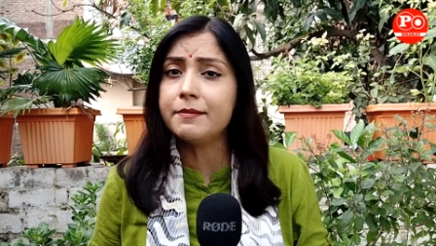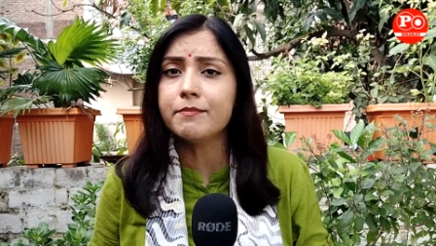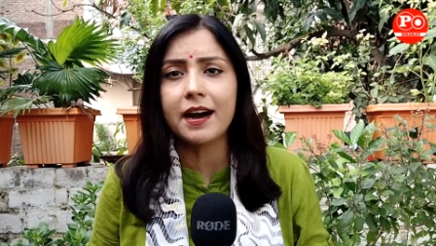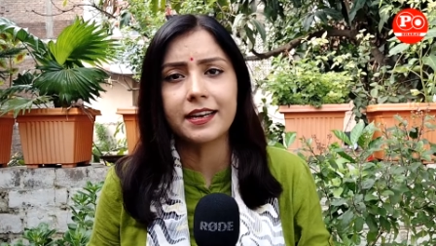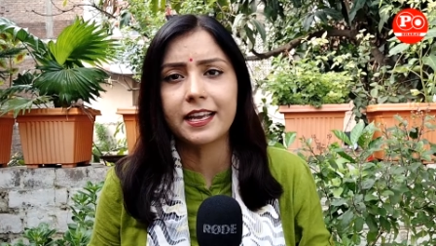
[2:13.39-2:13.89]
ही
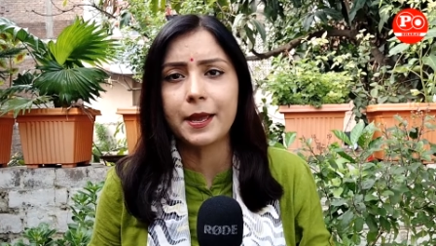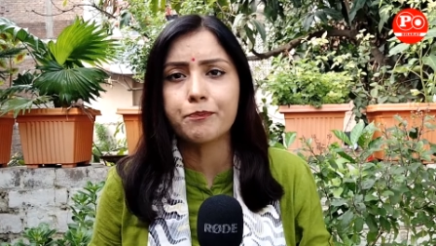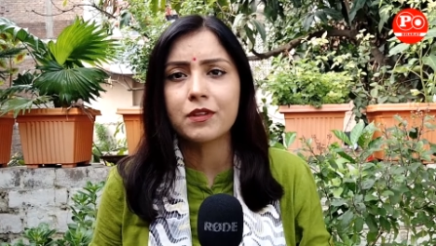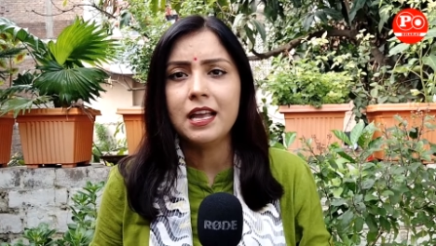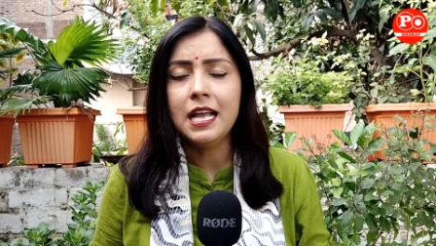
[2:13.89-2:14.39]
मान
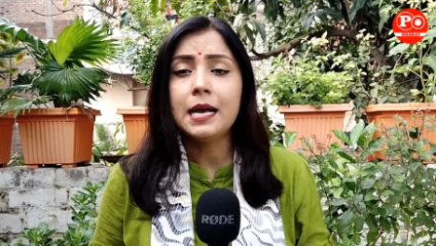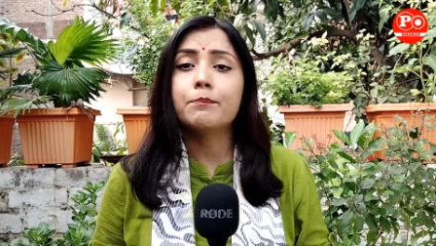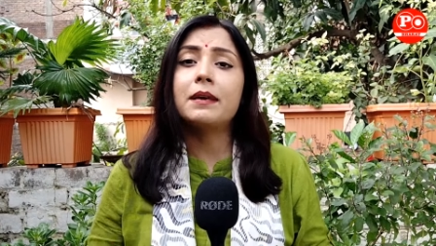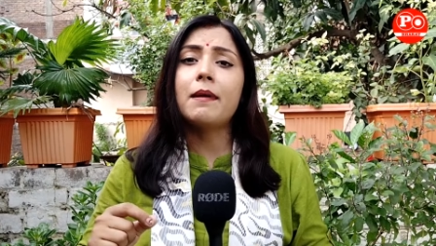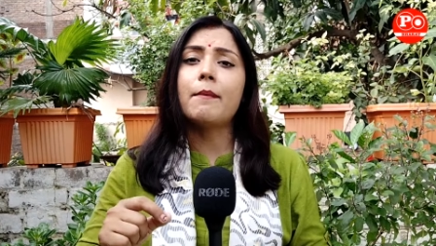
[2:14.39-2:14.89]
गए
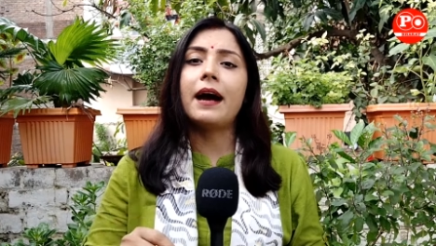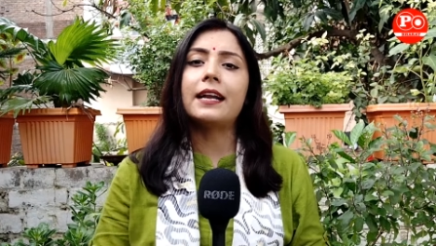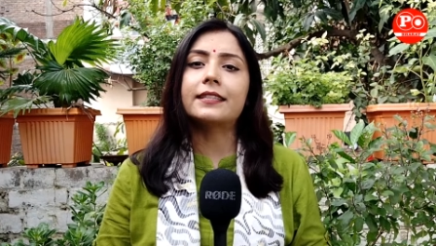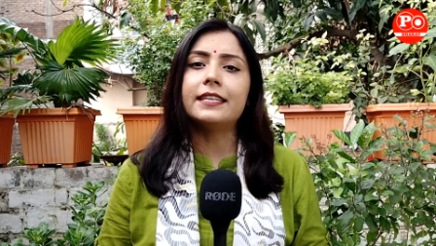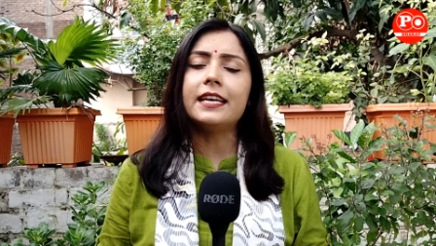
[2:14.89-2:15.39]
बीमा
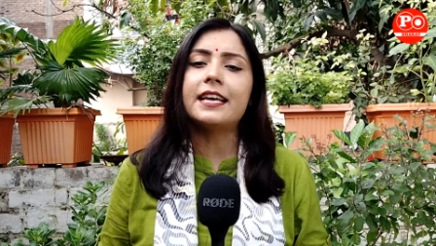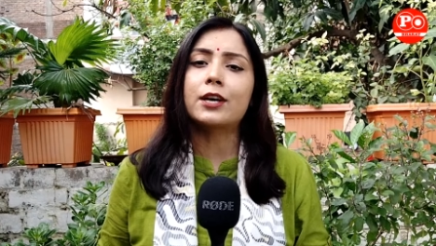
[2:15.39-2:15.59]
भारती